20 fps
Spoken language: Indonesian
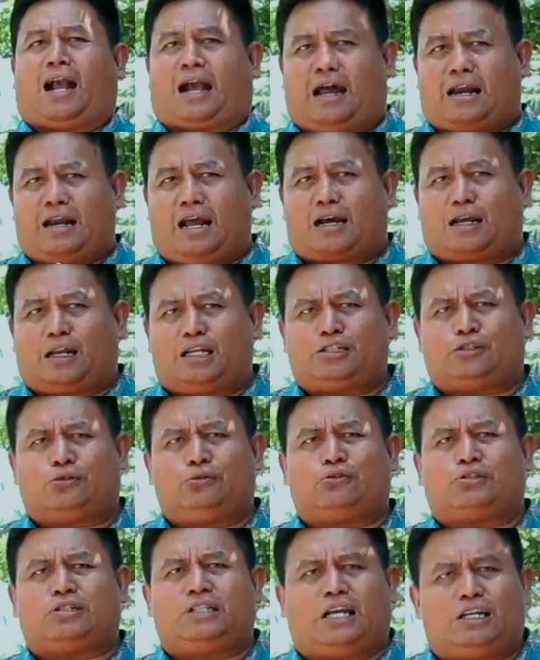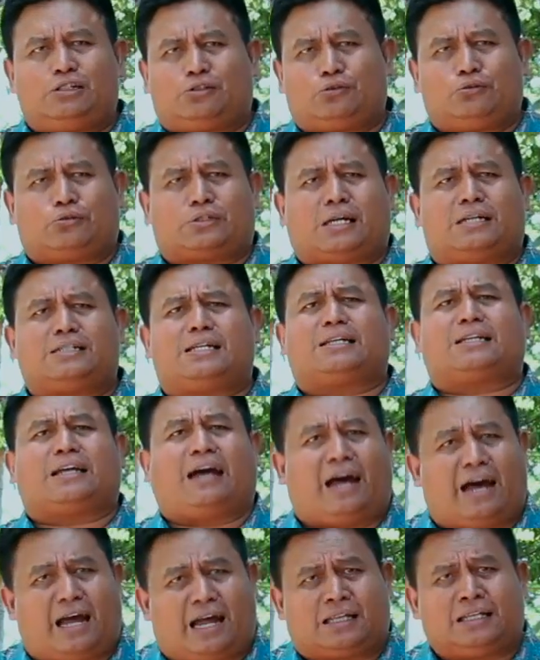Karena Kristus Yesus saja
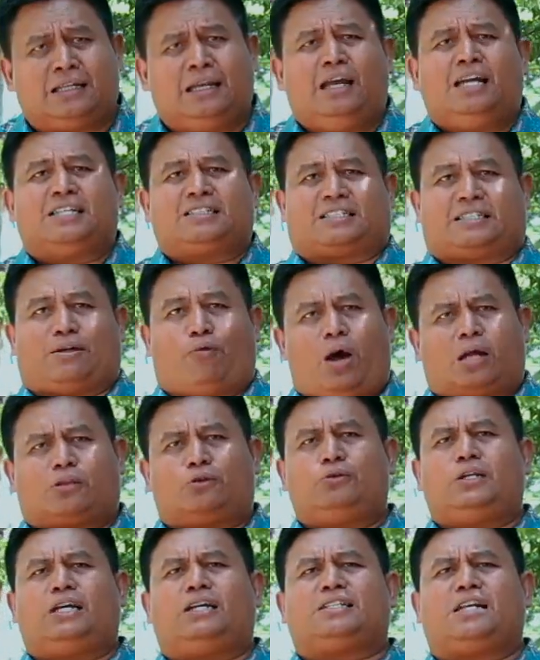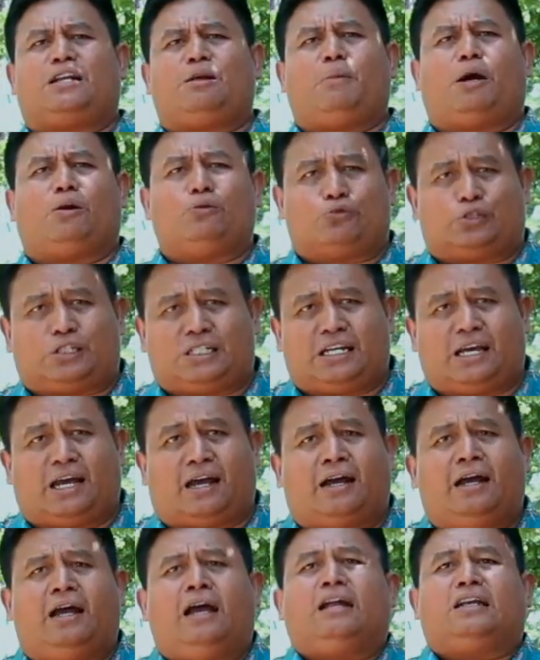taat, sewaktu dia jadi
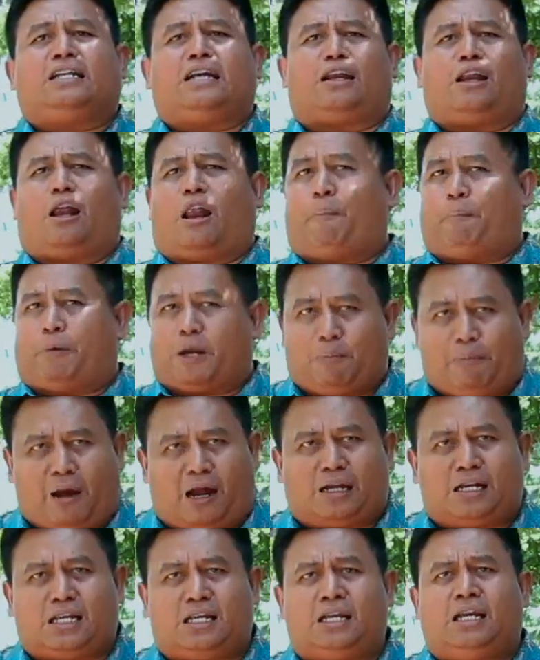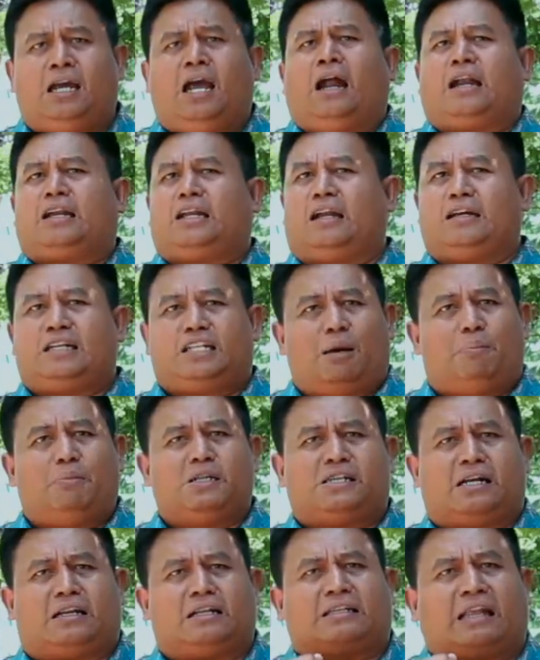manusia, dia adalah pribadi dan dia
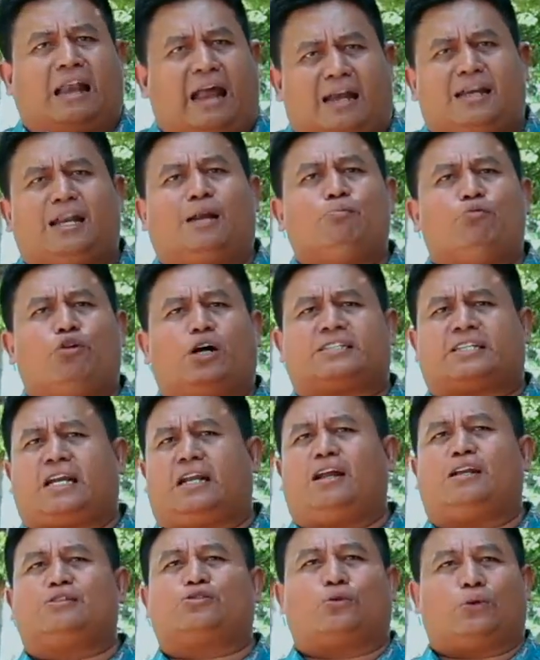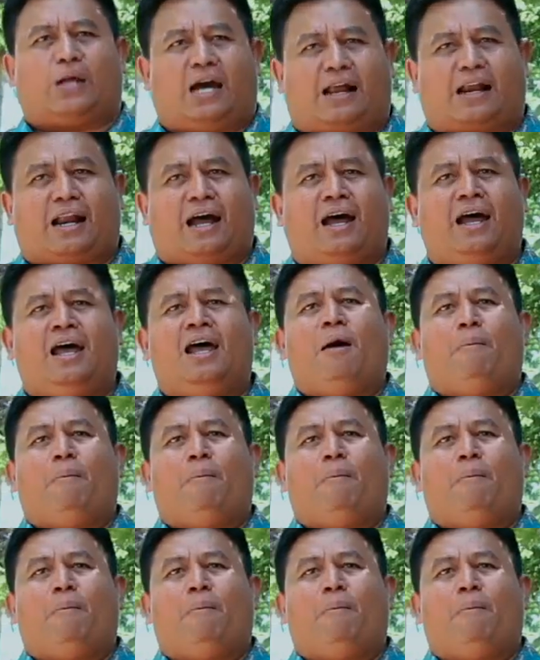menjadi teladan buat saya dan saudara.